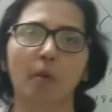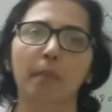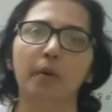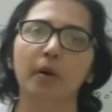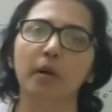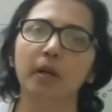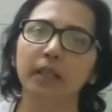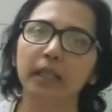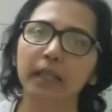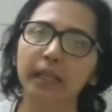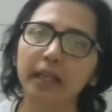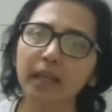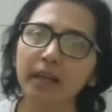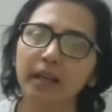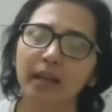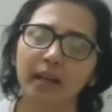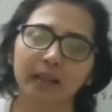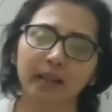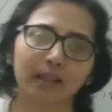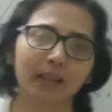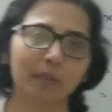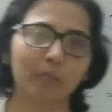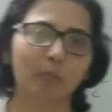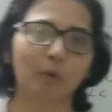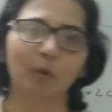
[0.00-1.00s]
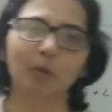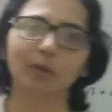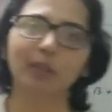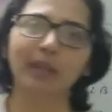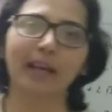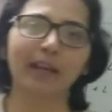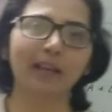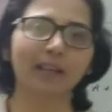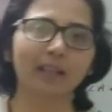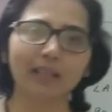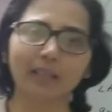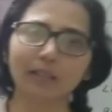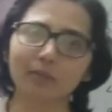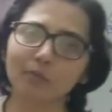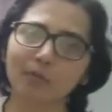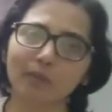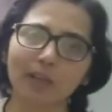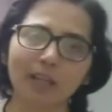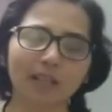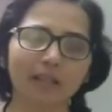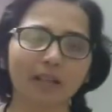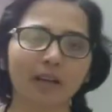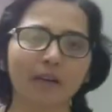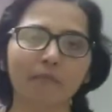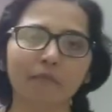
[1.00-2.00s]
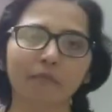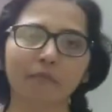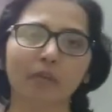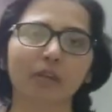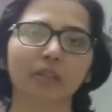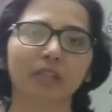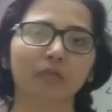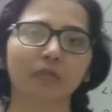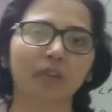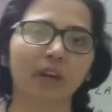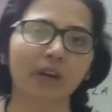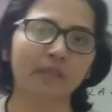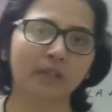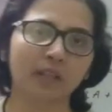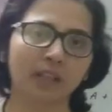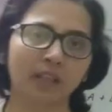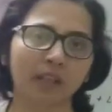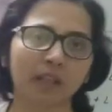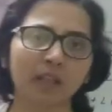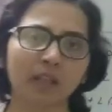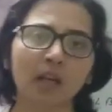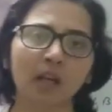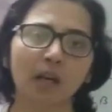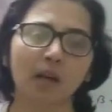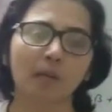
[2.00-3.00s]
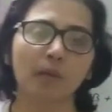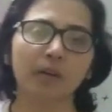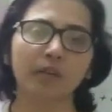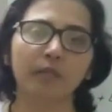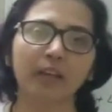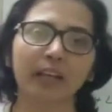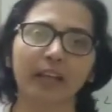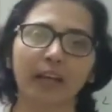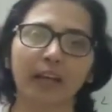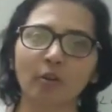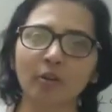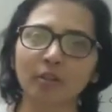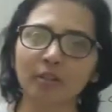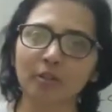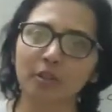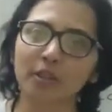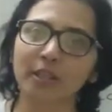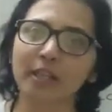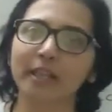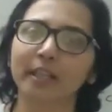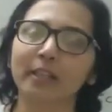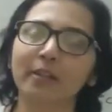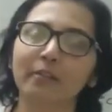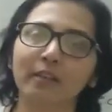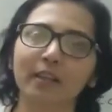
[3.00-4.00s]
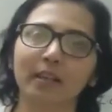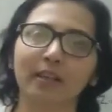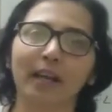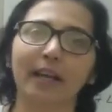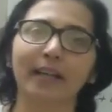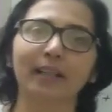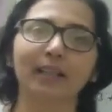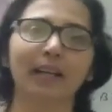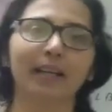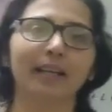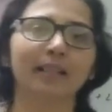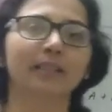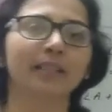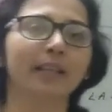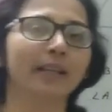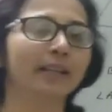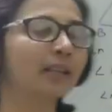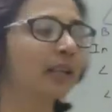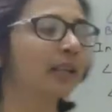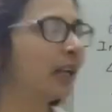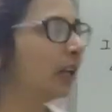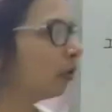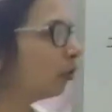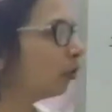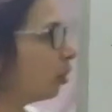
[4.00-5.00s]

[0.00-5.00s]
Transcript: property that both the angles will come 45 degree but we cannot straight away write like that.